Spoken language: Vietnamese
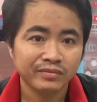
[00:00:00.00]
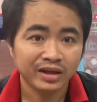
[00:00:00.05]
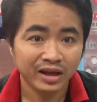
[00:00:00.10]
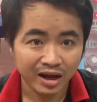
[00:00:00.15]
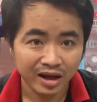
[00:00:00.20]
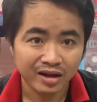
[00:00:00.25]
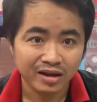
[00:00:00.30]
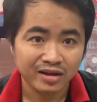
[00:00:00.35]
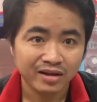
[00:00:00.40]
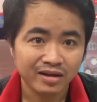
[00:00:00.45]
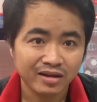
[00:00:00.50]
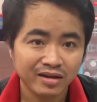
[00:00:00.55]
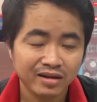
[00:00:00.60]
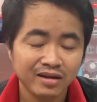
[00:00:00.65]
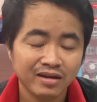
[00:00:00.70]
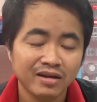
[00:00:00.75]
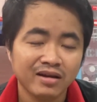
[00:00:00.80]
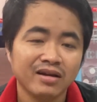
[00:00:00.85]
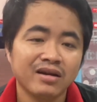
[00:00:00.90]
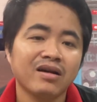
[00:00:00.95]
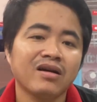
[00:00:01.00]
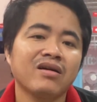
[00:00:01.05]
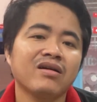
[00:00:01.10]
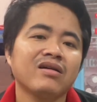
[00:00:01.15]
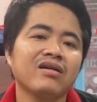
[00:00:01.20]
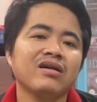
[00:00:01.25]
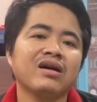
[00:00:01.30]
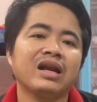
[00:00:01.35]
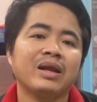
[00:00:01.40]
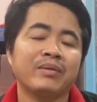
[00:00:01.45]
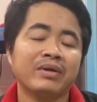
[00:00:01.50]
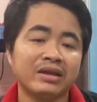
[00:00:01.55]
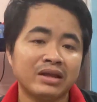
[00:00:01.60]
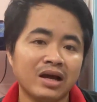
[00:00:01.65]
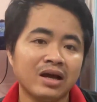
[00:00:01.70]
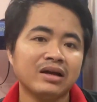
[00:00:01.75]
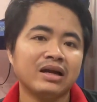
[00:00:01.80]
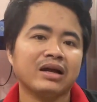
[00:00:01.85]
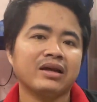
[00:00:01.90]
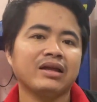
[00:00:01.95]
nha đó anh em nên
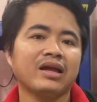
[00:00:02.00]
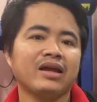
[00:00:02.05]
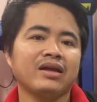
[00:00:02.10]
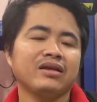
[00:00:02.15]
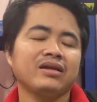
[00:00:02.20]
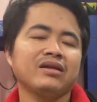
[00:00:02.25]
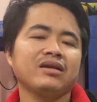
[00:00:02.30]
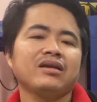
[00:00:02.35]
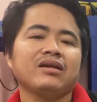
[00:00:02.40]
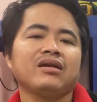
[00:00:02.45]
nhớ rằng vậy